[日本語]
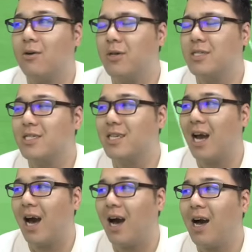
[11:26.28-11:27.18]
こいつ
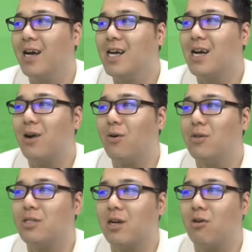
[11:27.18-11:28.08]
ら。
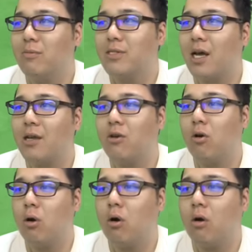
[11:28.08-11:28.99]
こいつら、コムさん
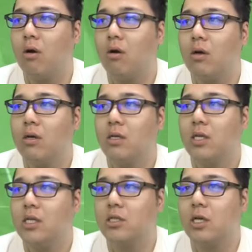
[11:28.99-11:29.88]
よ。
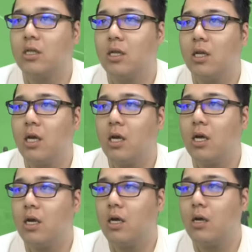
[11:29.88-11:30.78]
気使って
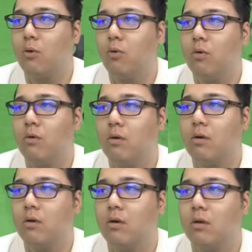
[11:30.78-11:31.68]
ねお
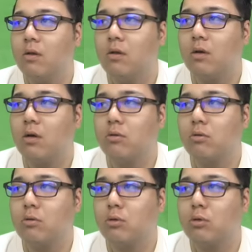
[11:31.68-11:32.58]
あ、
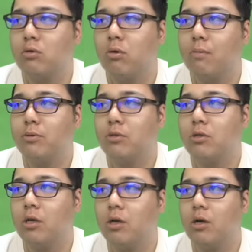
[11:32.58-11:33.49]
ストラップする
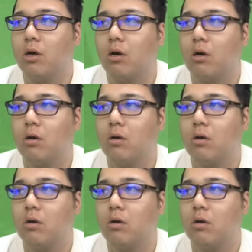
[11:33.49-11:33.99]
せえへんかな。